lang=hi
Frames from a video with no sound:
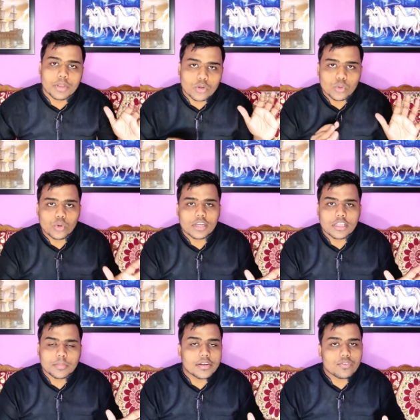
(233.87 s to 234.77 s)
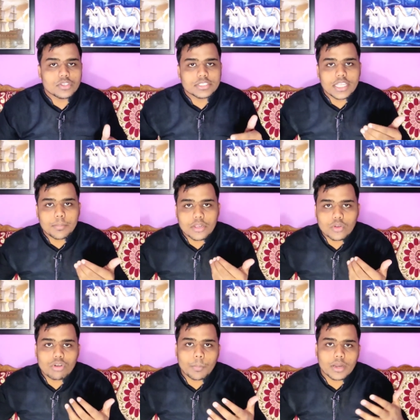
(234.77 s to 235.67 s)
मेरे को गूगल का स्मार्टफोन चाहिए मेरे
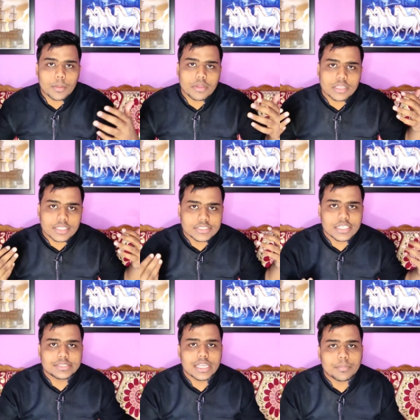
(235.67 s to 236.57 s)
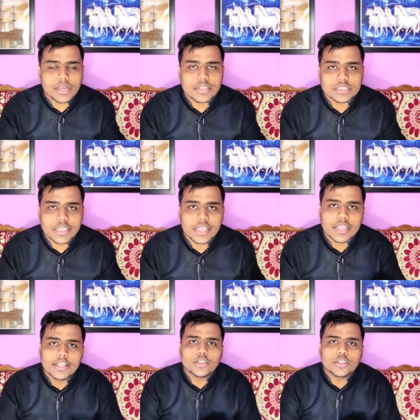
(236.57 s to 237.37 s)
को वहाँ पर हमेशा अच्छे अच्छे अपडेट्स चाहिए